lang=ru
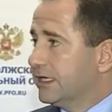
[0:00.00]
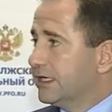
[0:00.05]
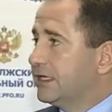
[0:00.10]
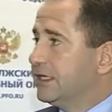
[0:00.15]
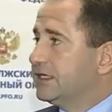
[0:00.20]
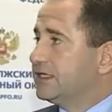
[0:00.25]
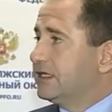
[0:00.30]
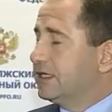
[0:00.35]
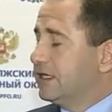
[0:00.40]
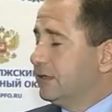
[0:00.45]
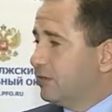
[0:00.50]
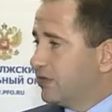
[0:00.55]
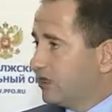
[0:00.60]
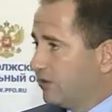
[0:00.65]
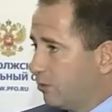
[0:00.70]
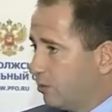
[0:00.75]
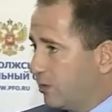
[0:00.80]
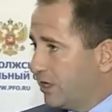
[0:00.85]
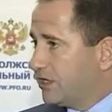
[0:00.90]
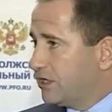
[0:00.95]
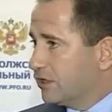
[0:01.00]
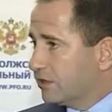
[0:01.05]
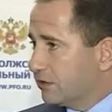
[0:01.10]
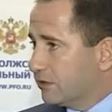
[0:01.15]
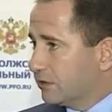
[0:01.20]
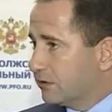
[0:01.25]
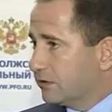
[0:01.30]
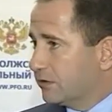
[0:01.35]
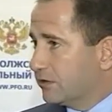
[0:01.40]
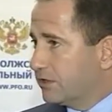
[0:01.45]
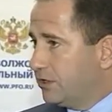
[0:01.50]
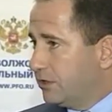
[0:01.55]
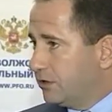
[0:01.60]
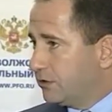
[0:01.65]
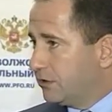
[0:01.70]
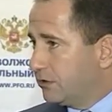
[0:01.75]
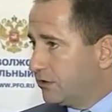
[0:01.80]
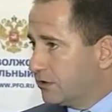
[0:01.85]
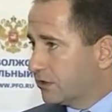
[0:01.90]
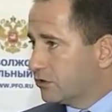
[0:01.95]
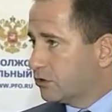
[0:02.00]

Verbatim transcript: И если там этого пакета нет, и